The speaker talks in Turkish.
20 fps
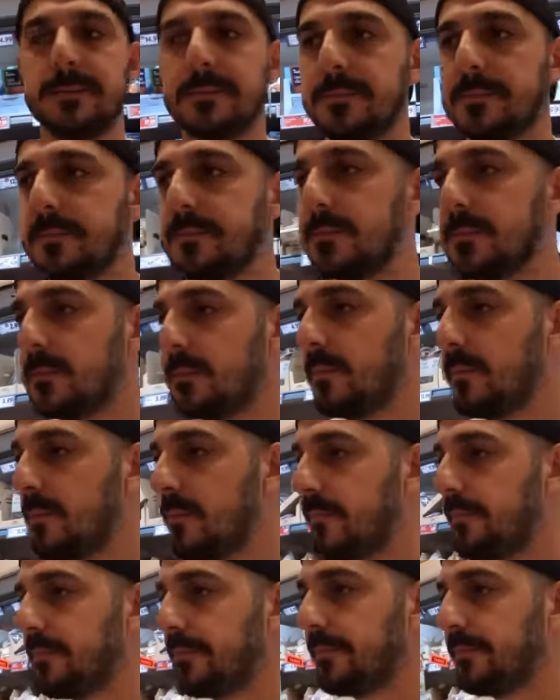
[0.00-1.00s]
şey çok
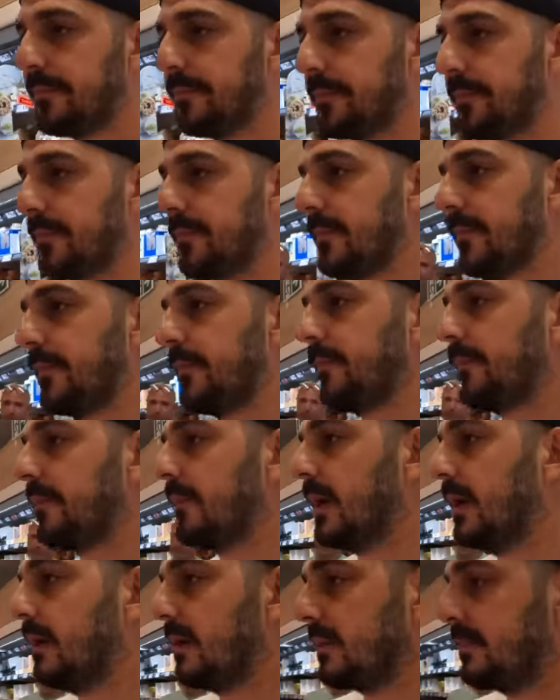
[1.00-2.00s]
pahalı. Koyun.
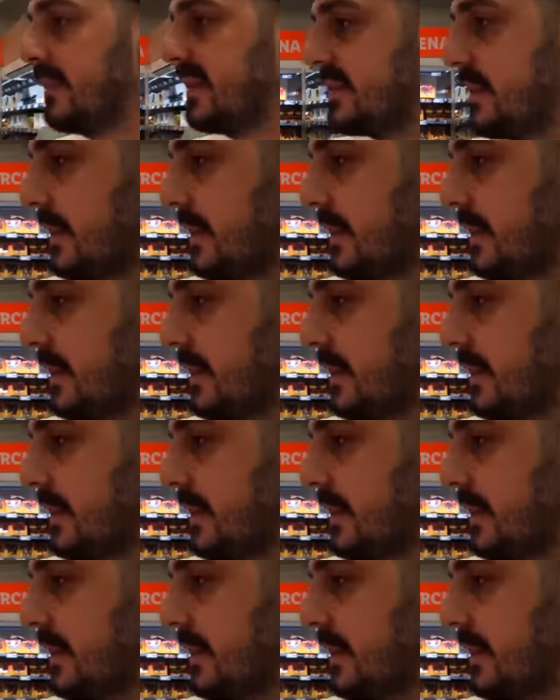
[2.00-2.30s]
Yani Benim